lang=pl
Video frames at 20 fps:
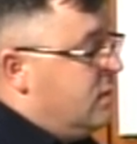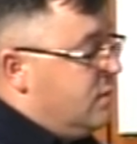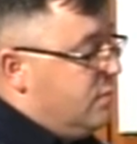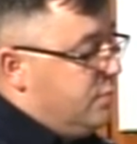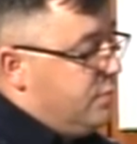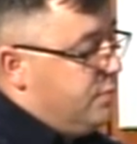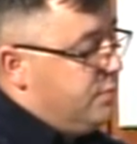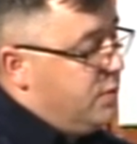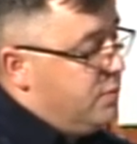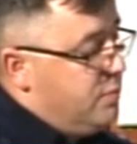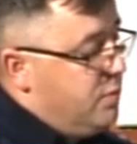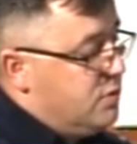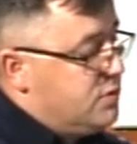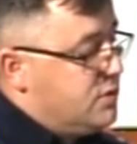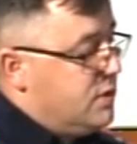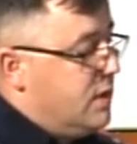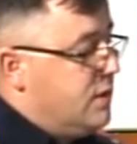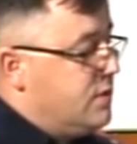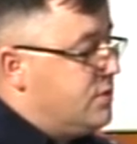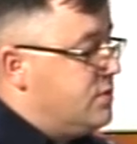
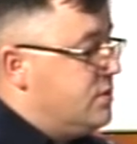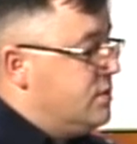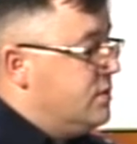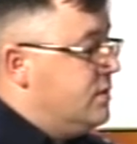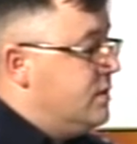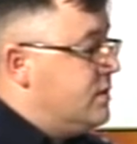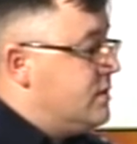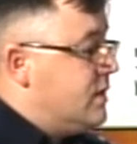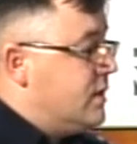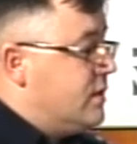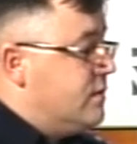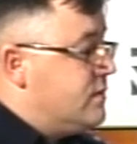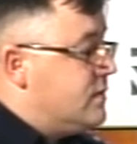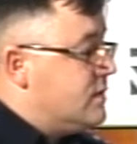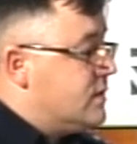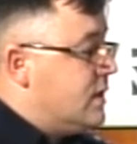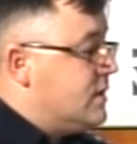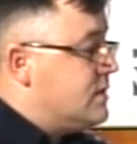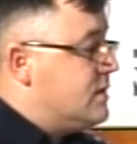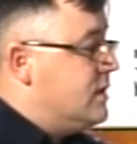pobocza, czy jest jakieś
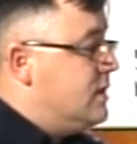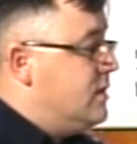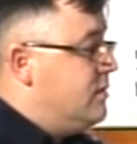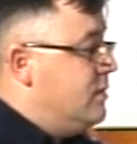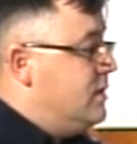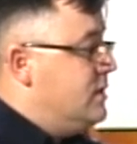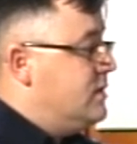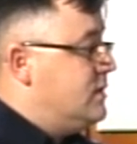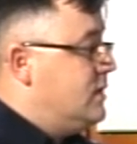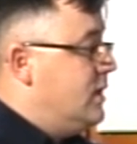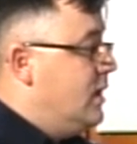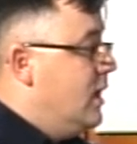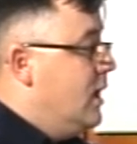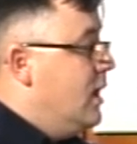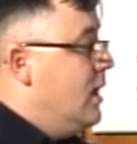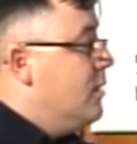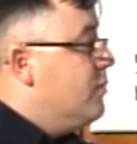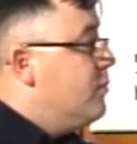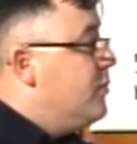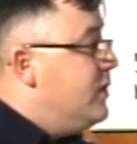skazane miejsce,
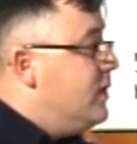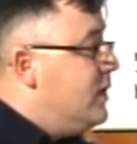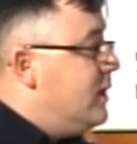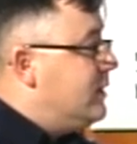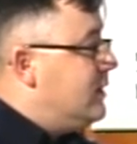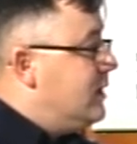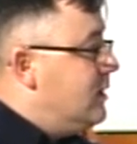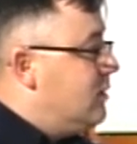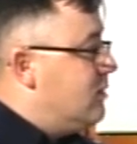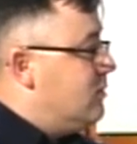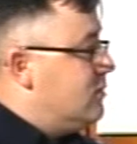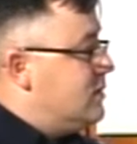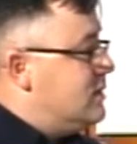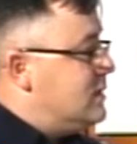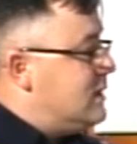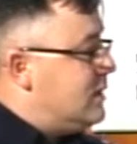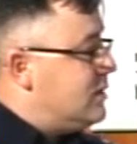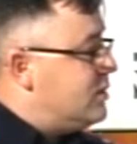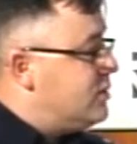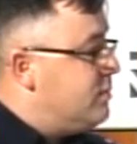byle tylko się
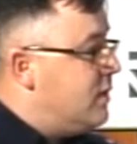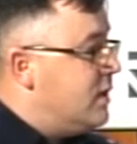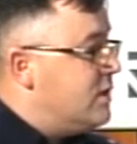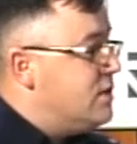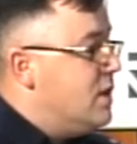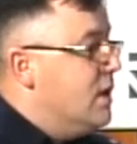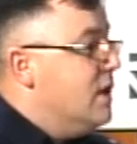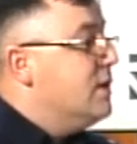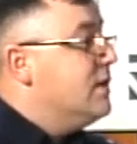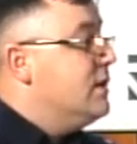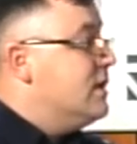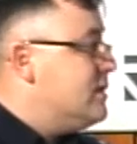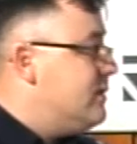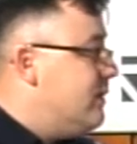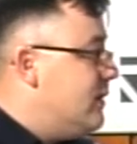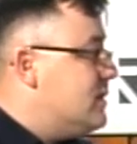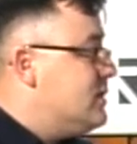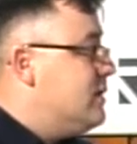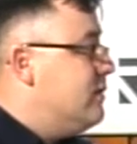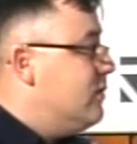zatrzymać, nie
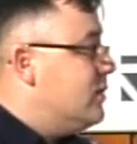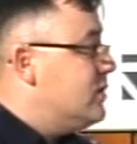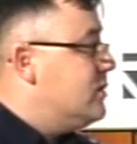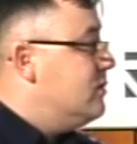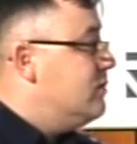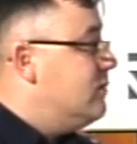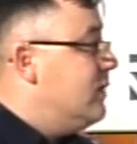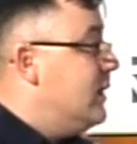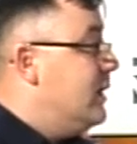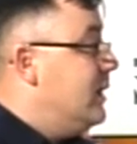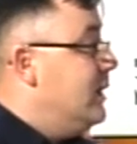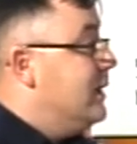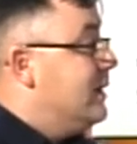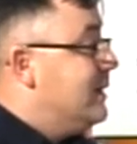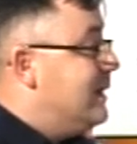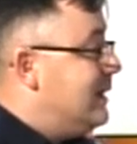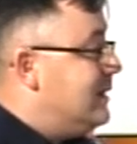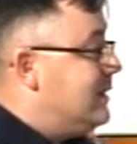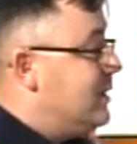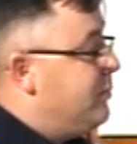zwraca właśnie uwagi
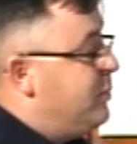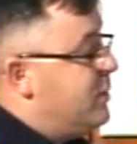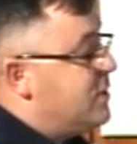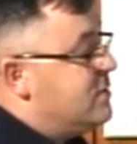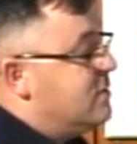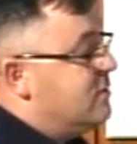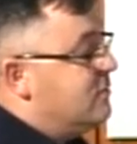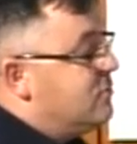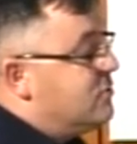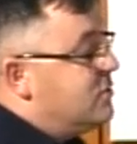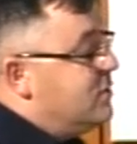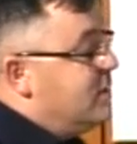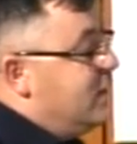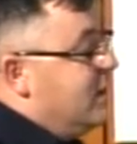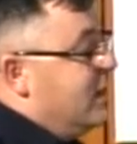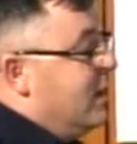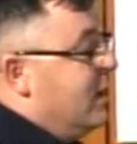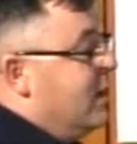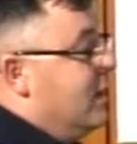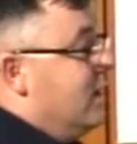na tych pieszych, którzy,
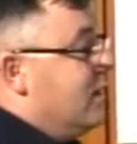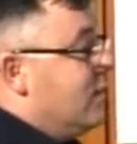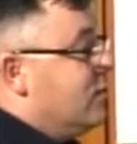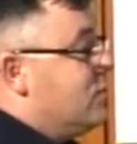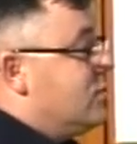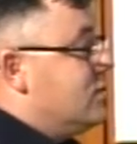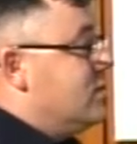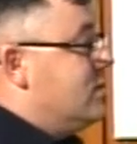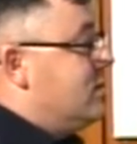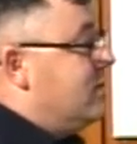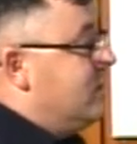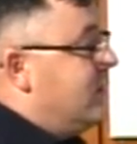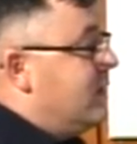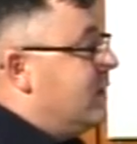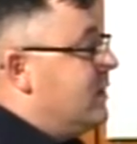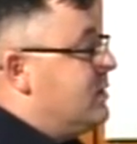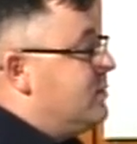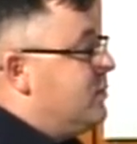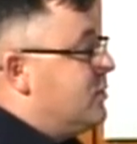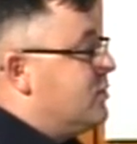którzy są w
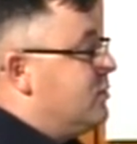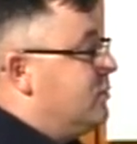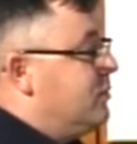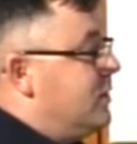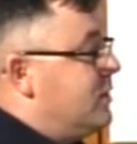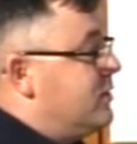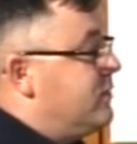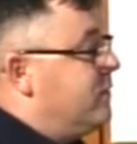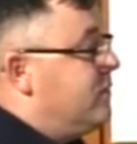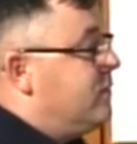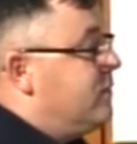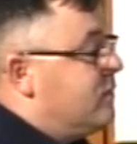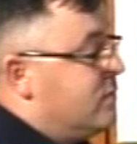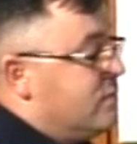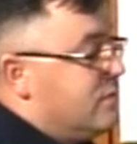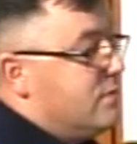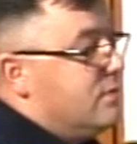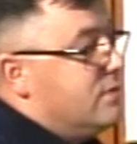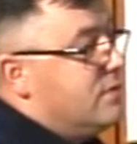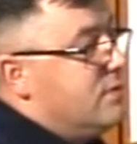jakiś sposób też y,
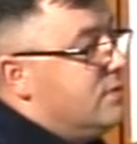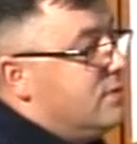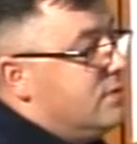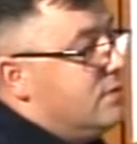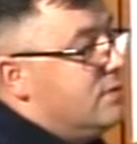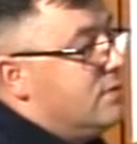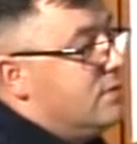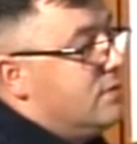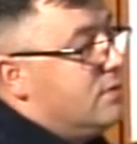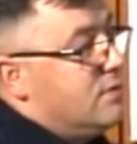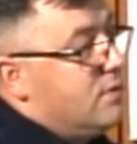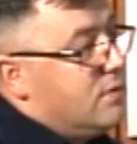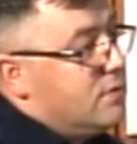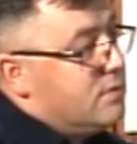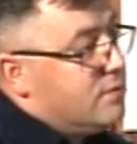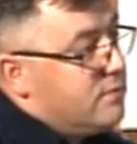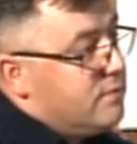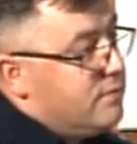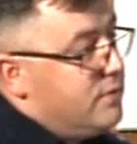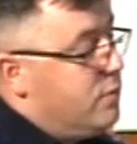
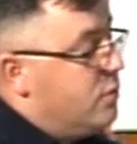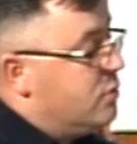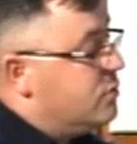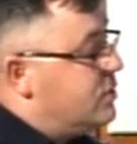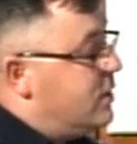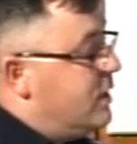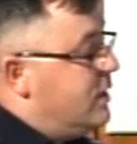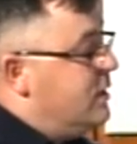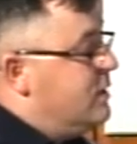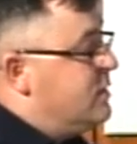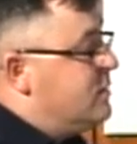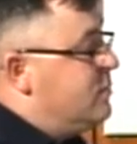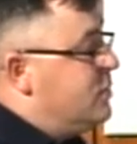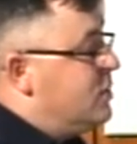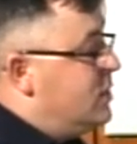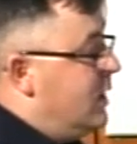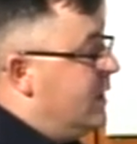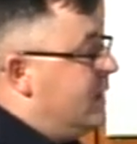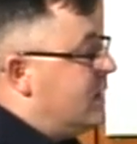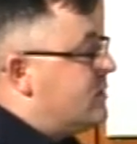wyłączeni z
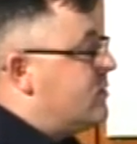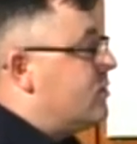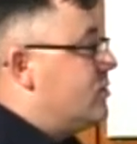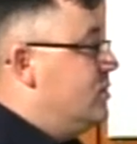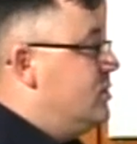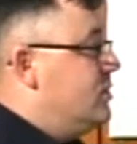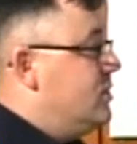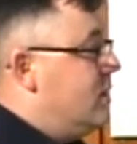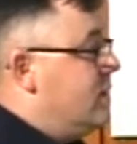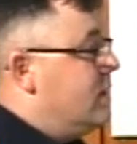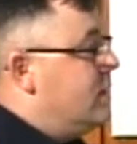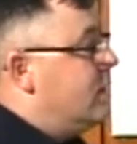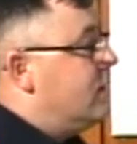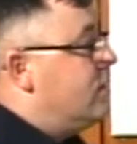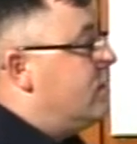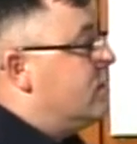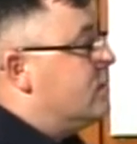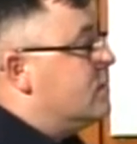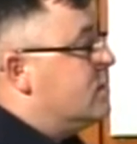myślenia, co się dzieje na drodze.